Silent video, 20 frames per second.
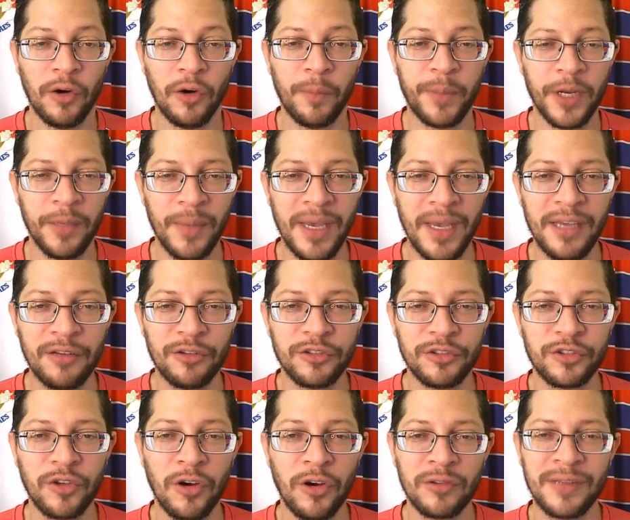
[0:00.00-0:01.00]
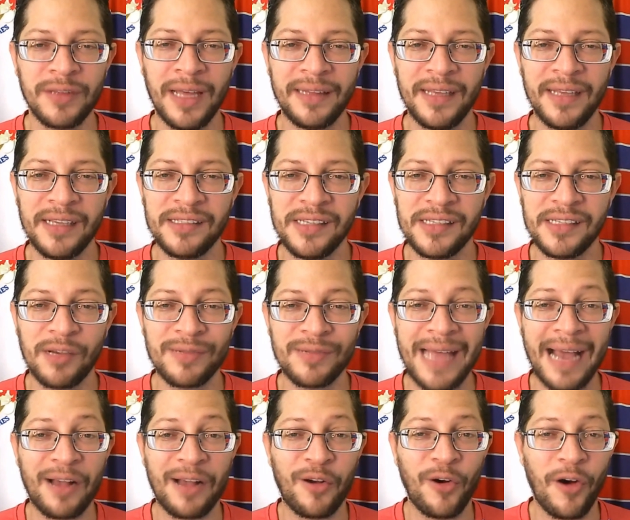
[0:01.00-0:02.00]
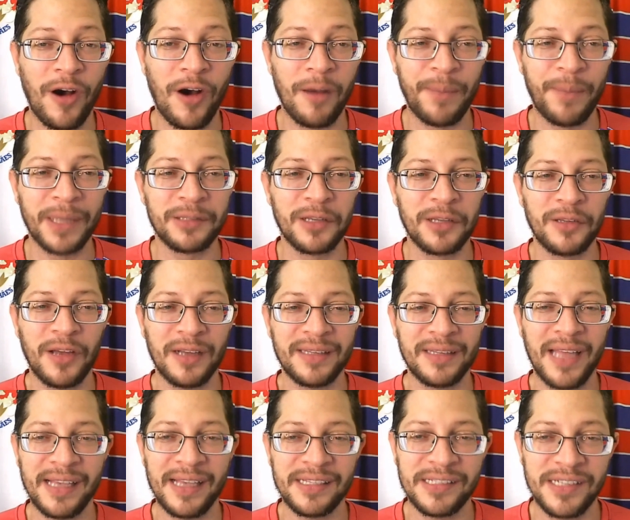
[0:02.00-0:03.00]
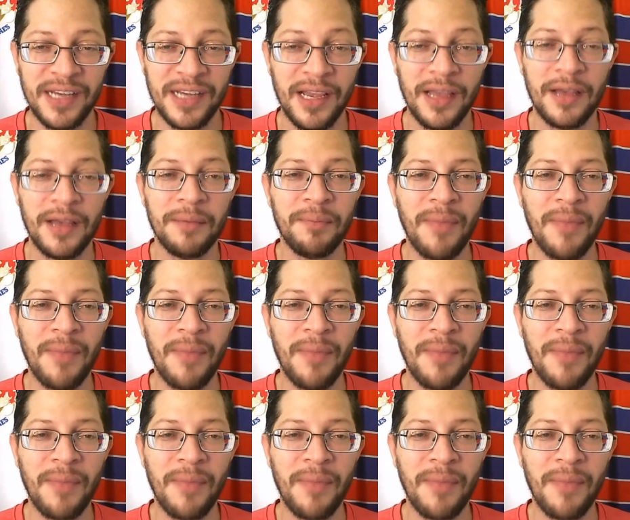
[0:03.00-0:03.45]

o primeiro jogo da decisão da Copa do Nordeste.